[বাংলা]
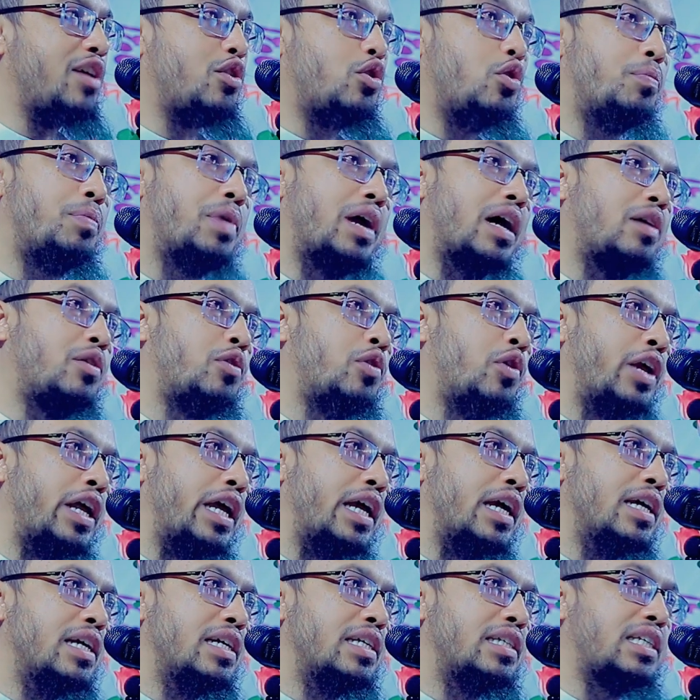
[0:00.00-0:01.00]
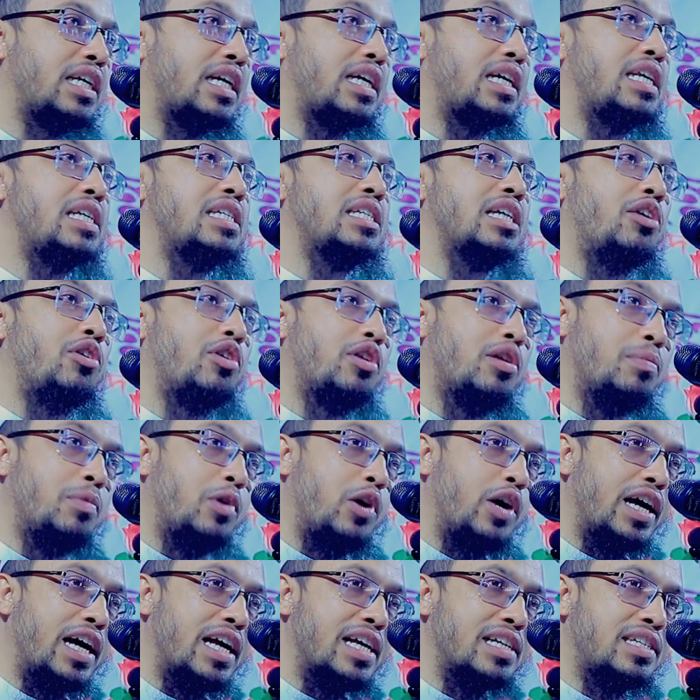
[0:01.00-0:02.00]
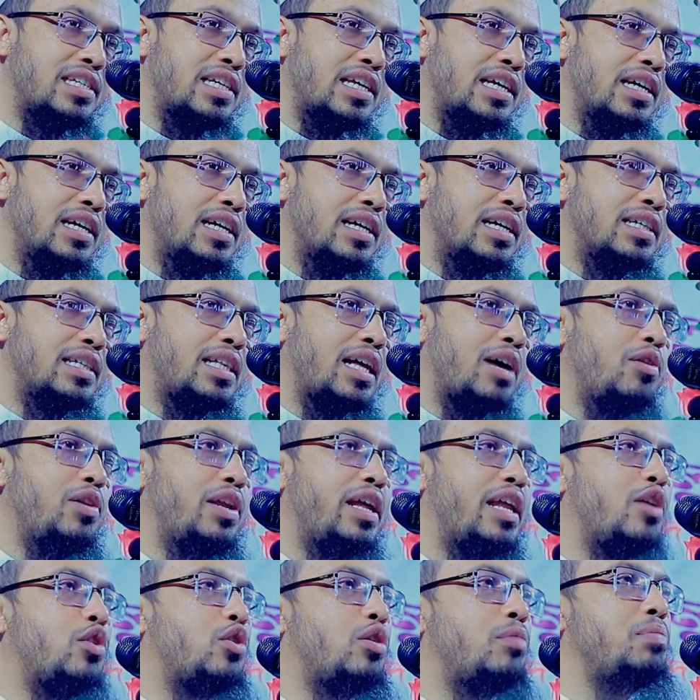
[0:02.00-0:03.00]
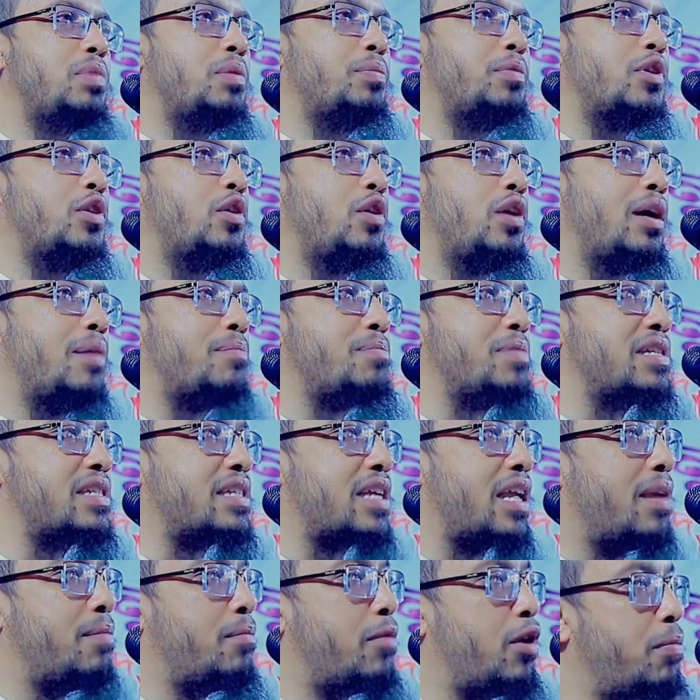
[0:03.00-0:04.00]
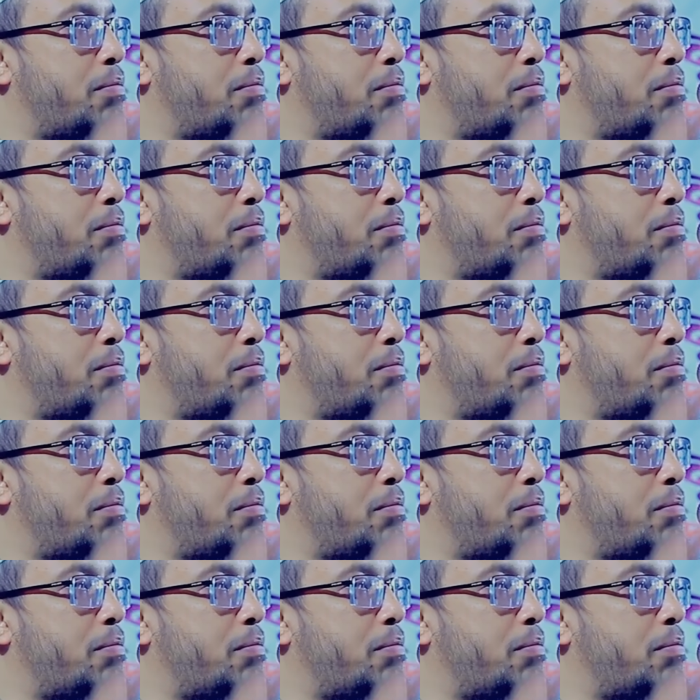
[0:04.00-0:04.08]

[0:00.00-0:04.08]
দিলে খুব রাগ করে চাকরি যাওয়ারও ভয় আছে তাহলে এরকম বিপদ হলে আপনি সালাম